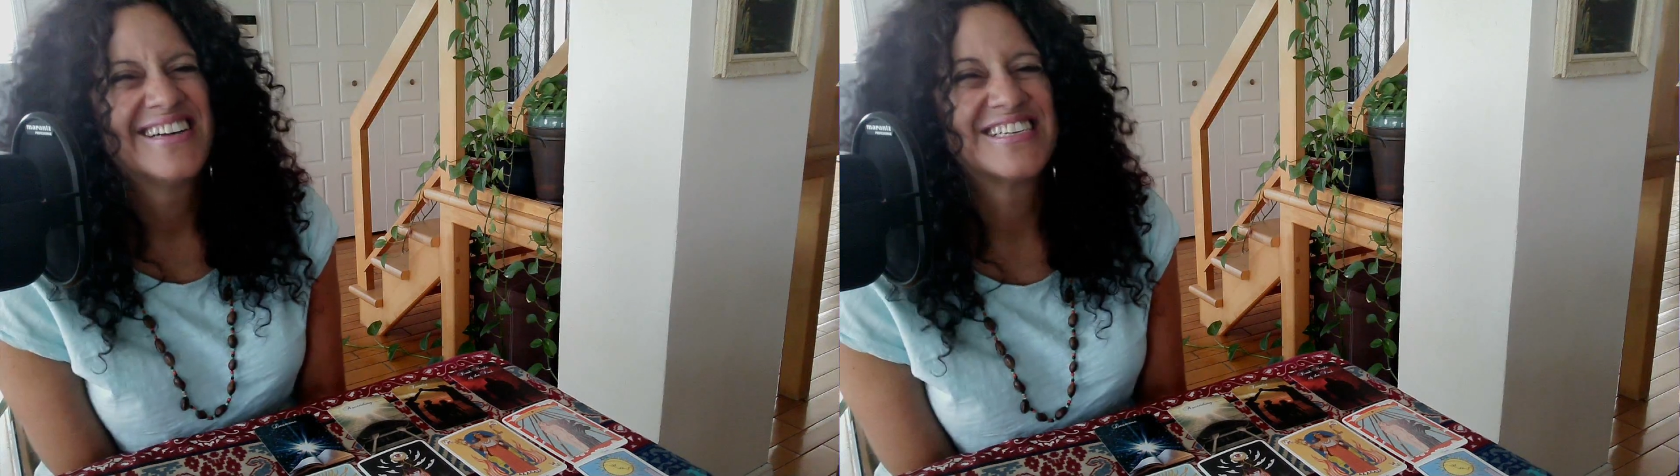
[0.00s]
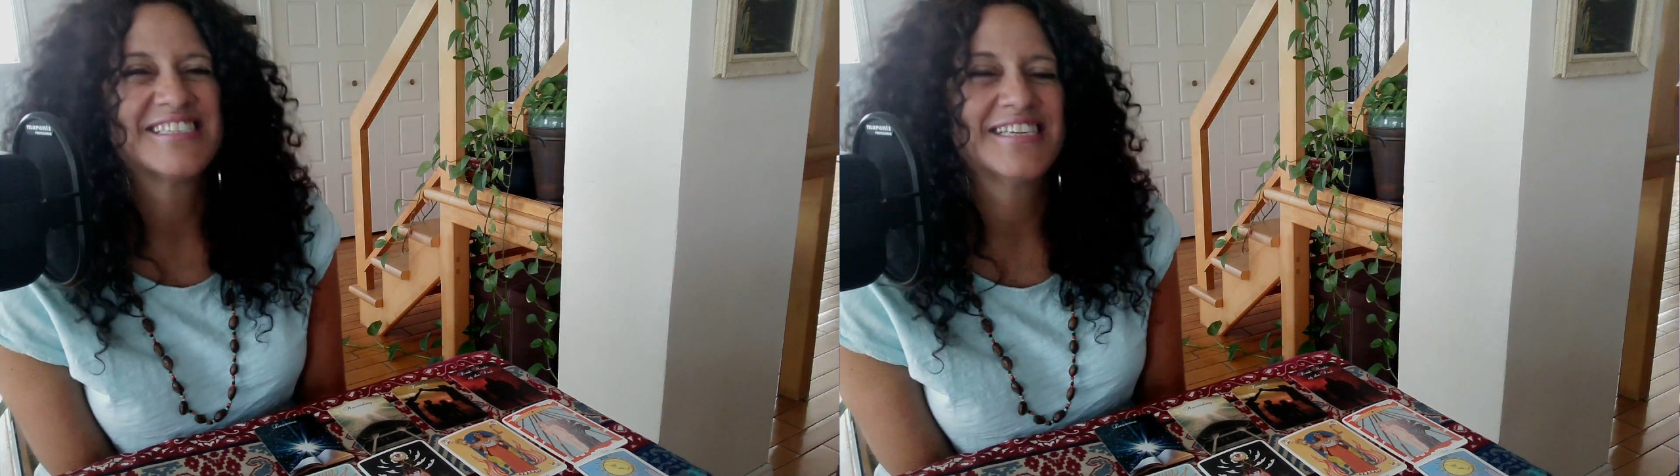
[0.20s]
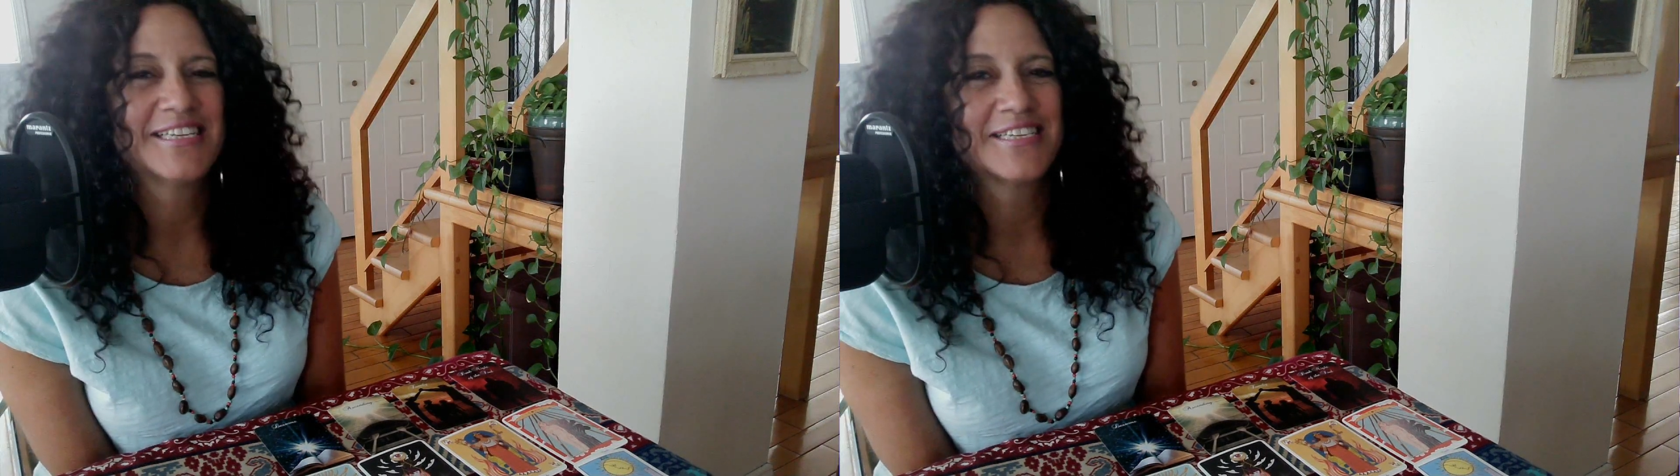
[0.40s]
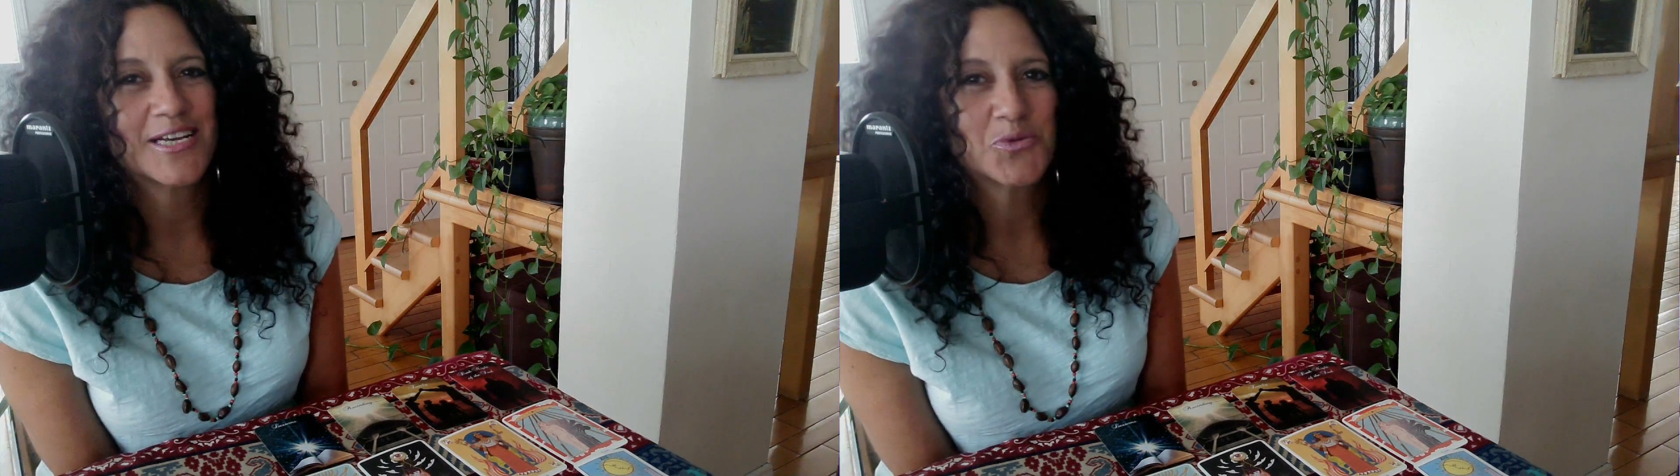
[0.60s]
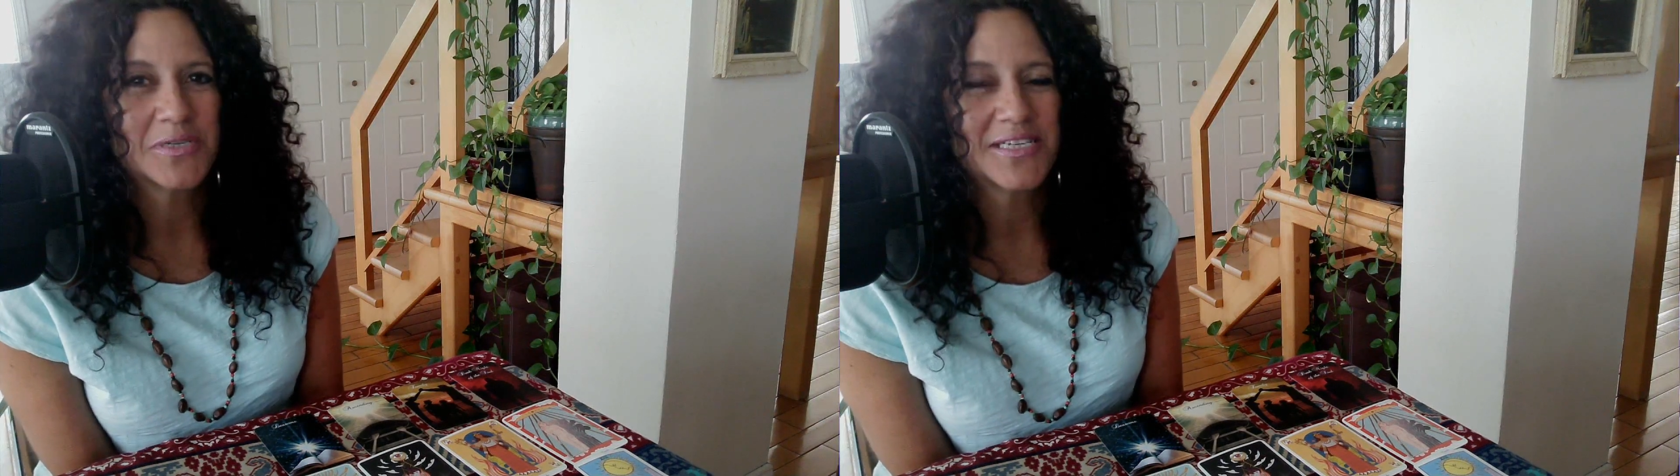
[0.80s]
J'essaie de
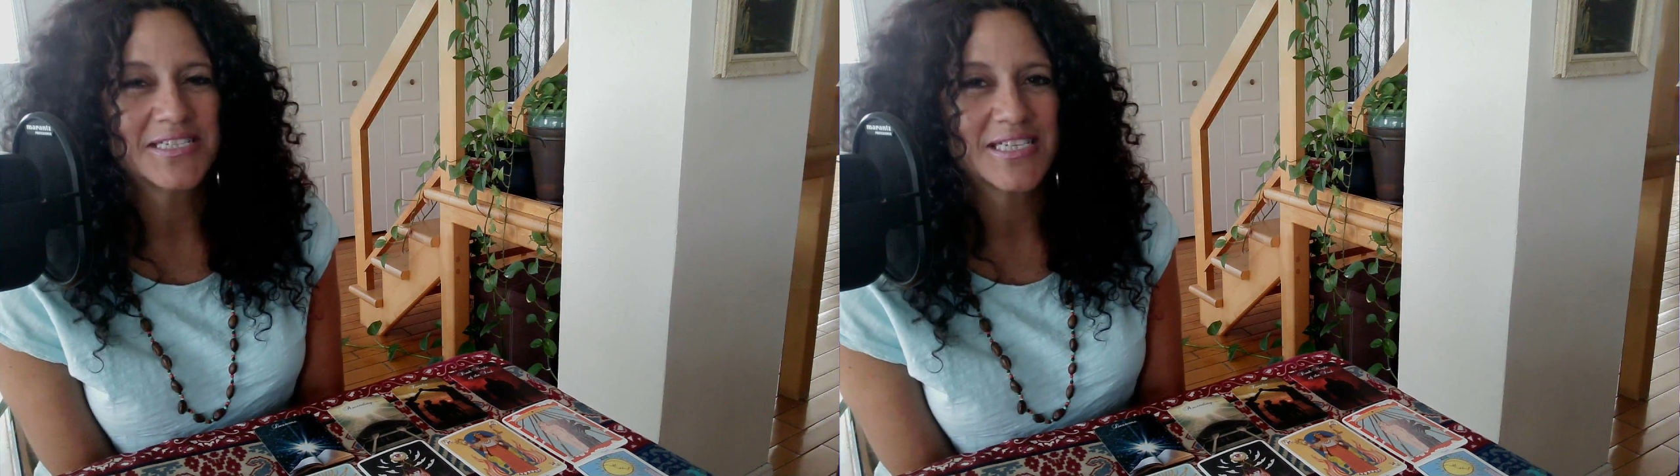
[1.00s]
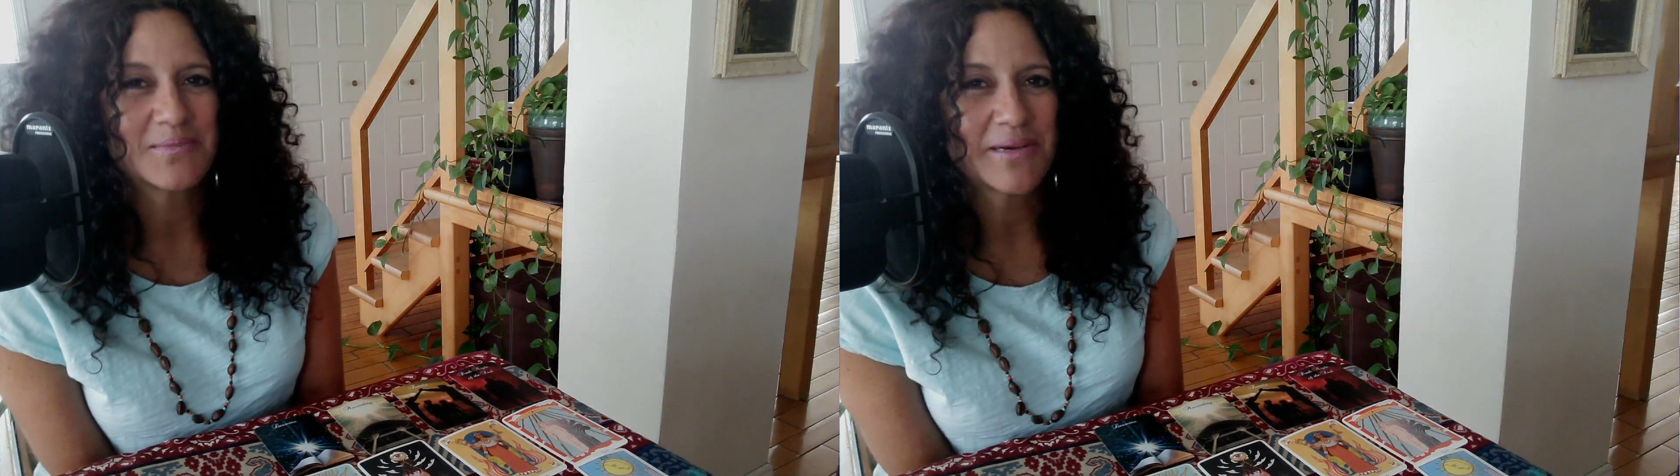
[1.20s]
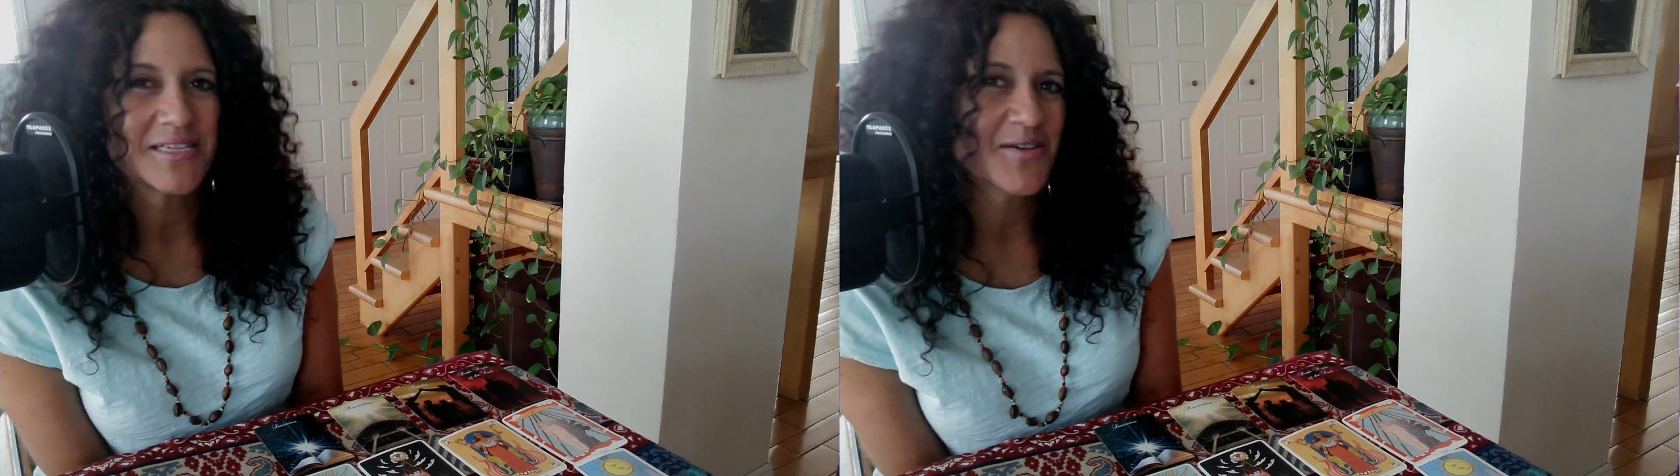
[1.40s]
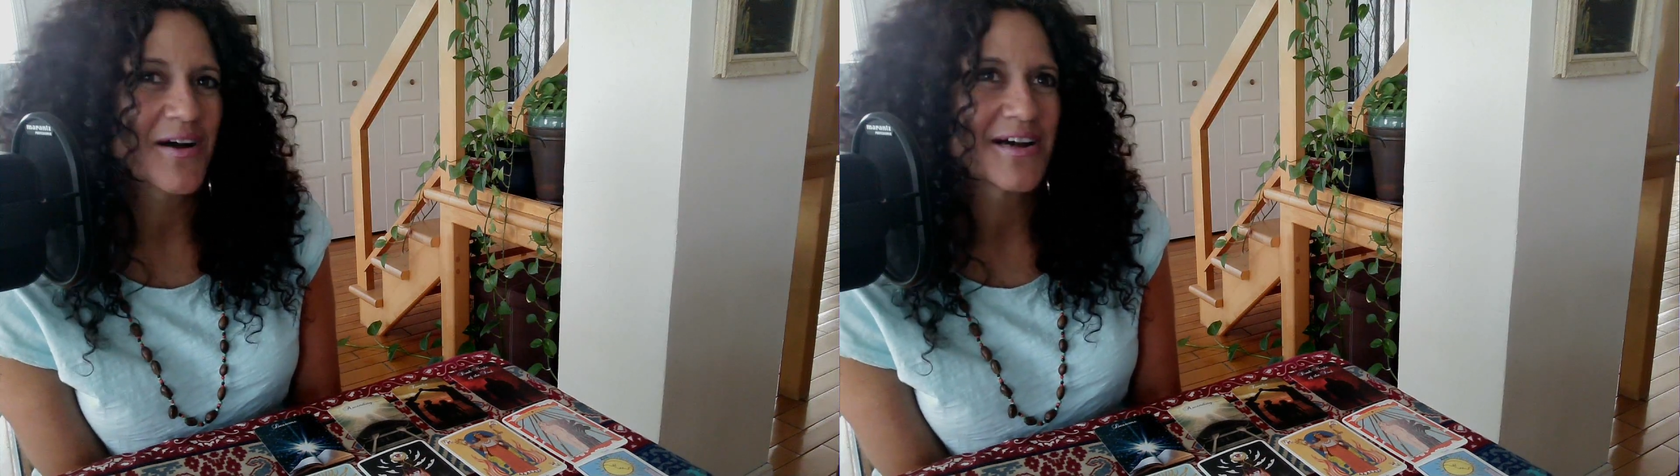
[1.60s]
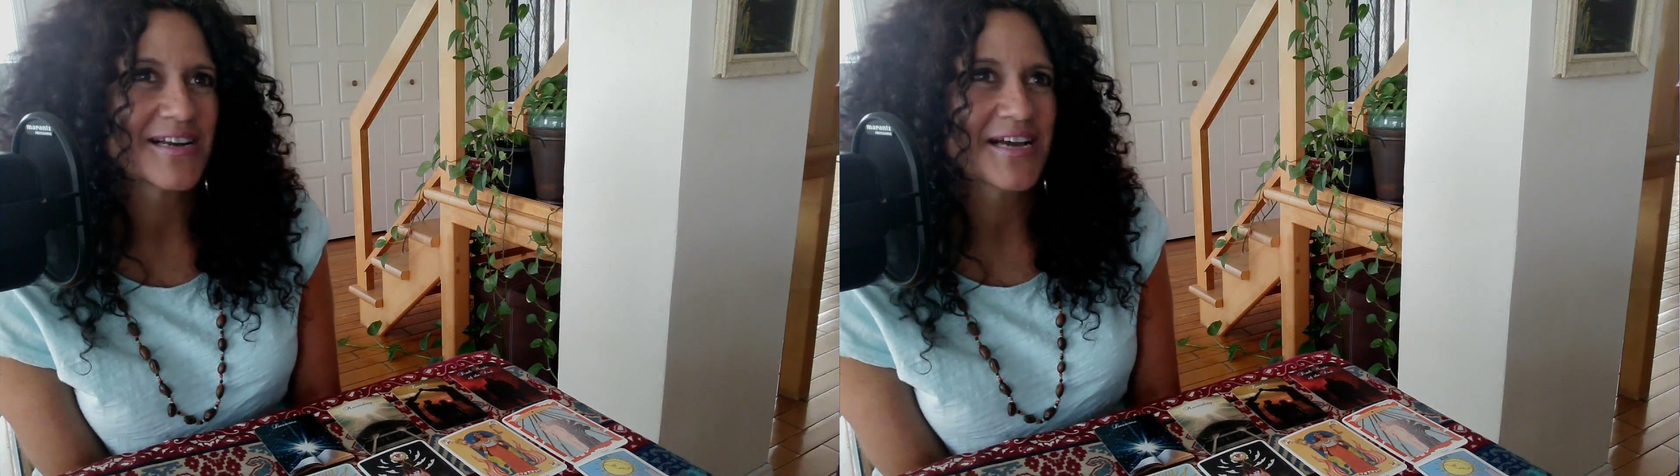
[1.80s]
traduire les expressions
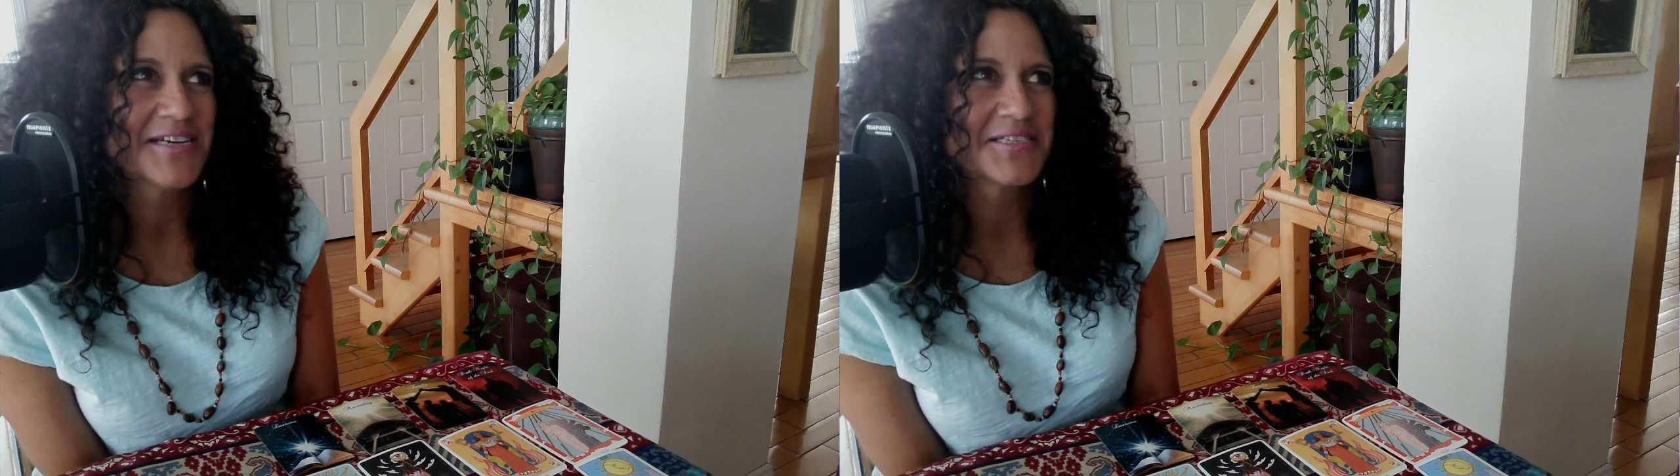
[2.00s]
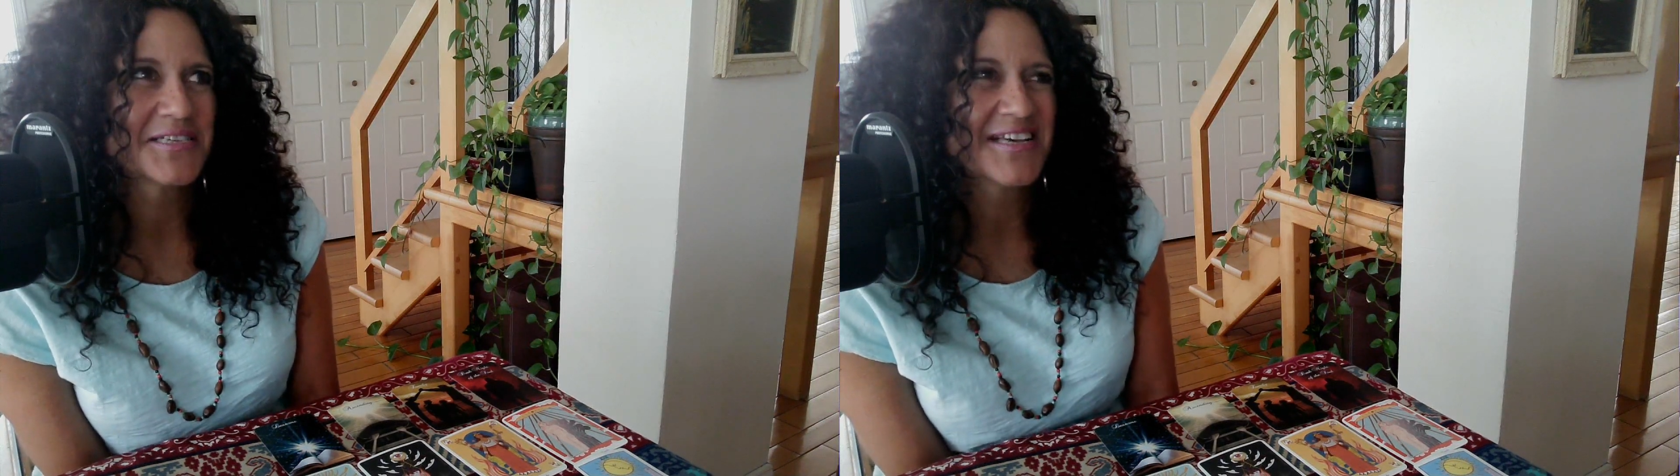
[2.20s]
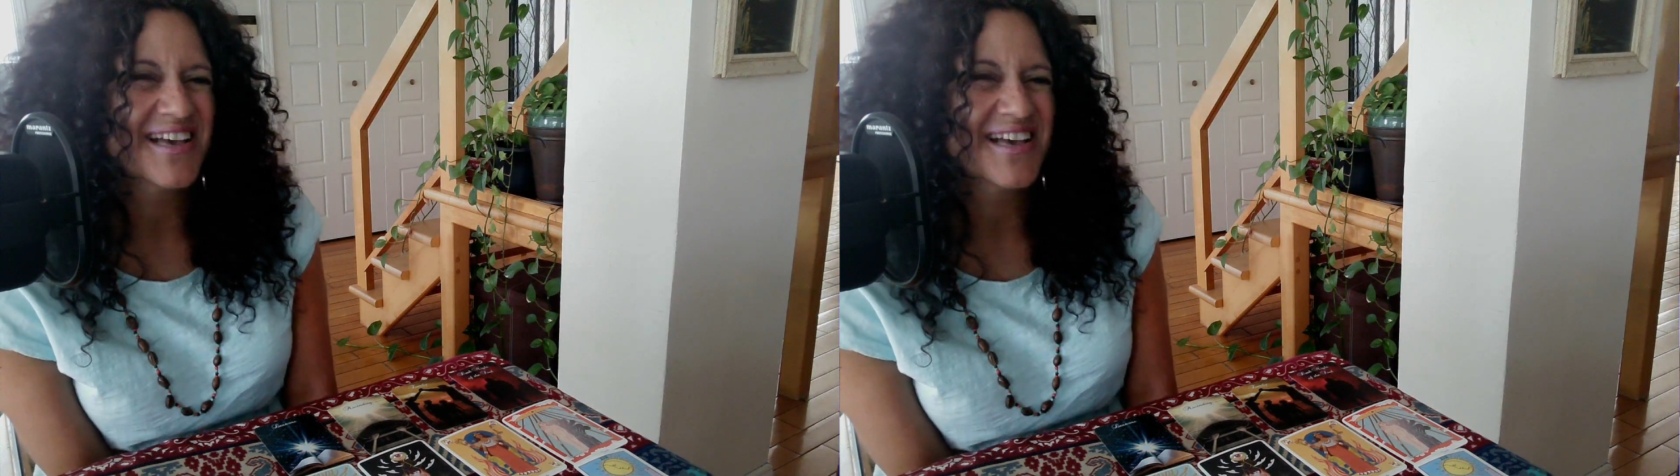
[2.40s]
anglaises.